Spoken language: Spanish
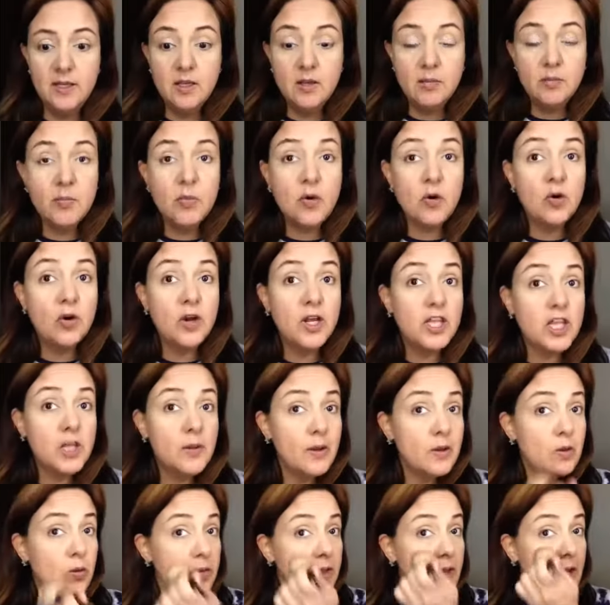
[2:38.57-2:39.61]
Pero lo que te va a
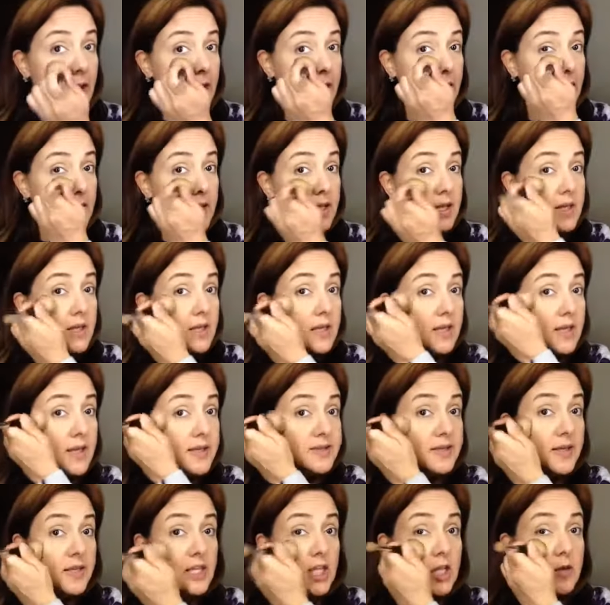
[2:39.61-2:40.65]
ayudar es
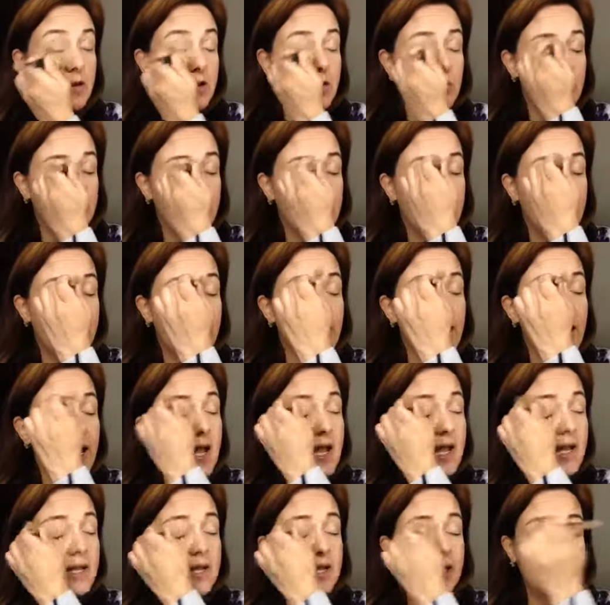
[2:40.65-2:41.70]
que te va a ayudar
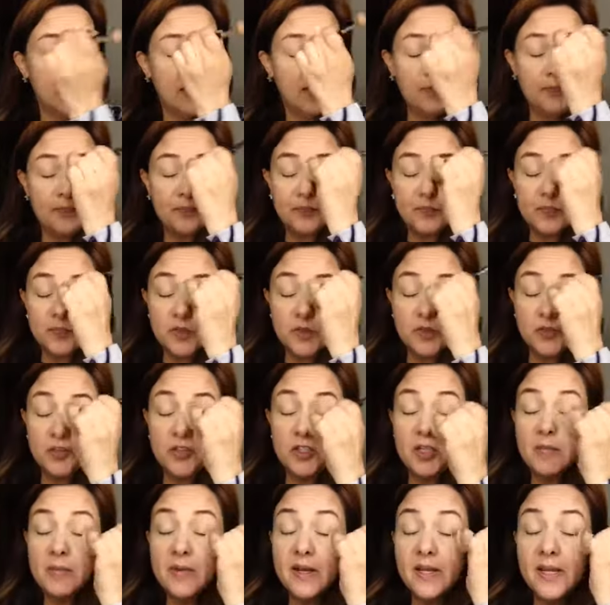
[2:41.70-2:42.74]
a que no se
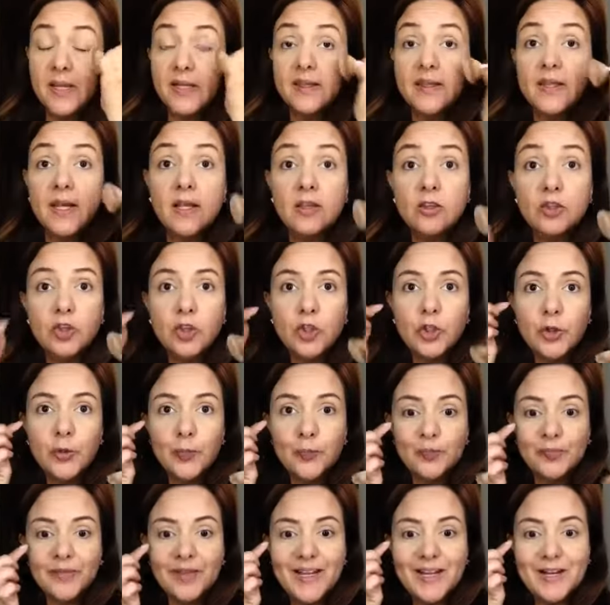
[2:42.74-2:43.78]
te marque
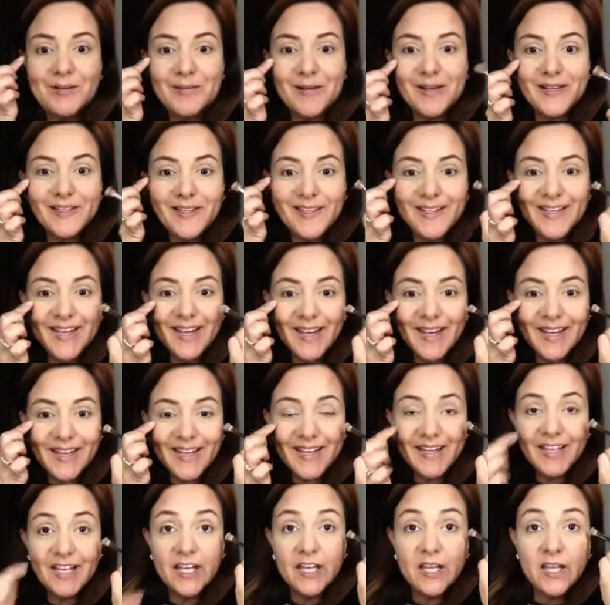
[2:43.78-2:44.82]
tanto el
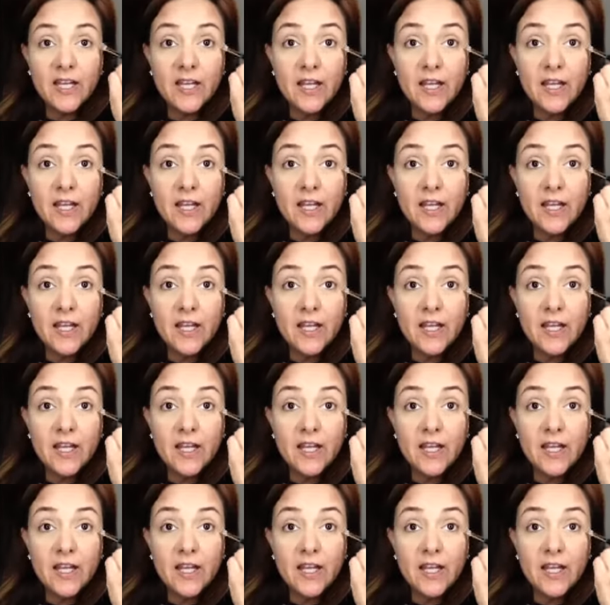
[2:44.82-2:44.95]
maquillaje